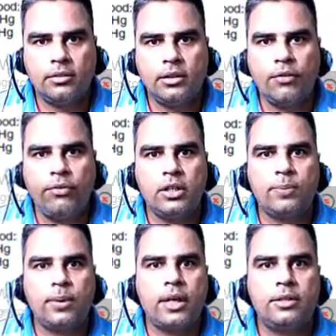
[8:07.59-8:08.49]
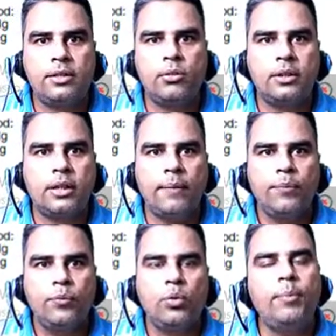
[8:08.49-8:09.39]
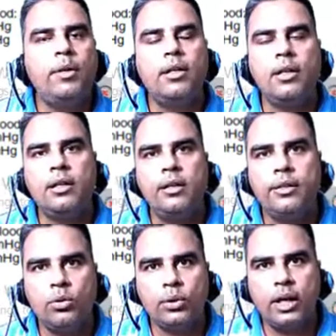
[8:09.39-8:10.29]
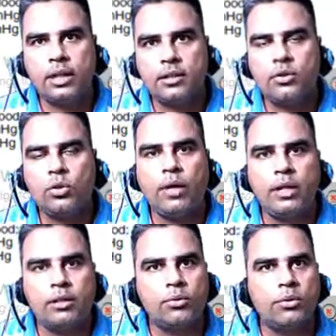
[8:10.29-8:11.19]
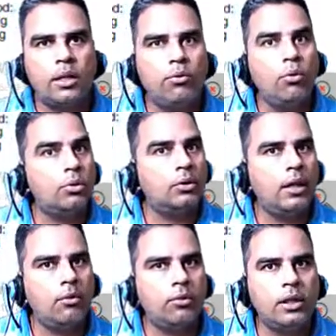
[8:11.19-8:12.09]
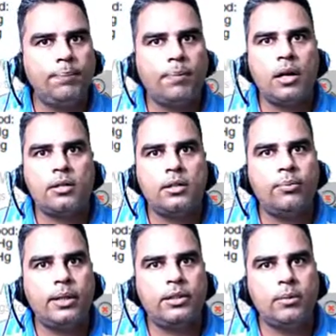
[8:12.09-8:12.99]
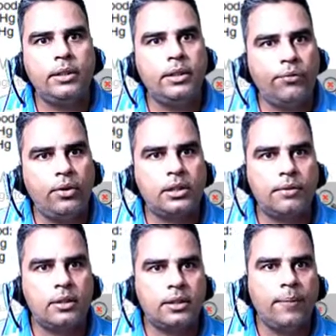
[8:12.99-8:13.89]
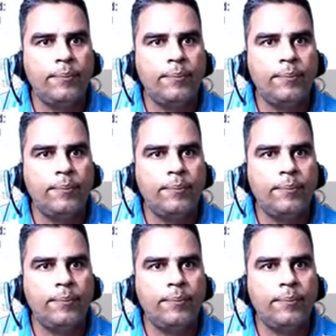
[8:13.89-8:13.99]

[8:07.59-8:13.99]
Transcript: सरफेस पर एक्सचेंज होता है तो हमने कहा कि ये जो एक्सचेंज ऑफ गैसेज होता है वो होता है उनके पार्शियल प्रेशर में डिफरेंस की वजह से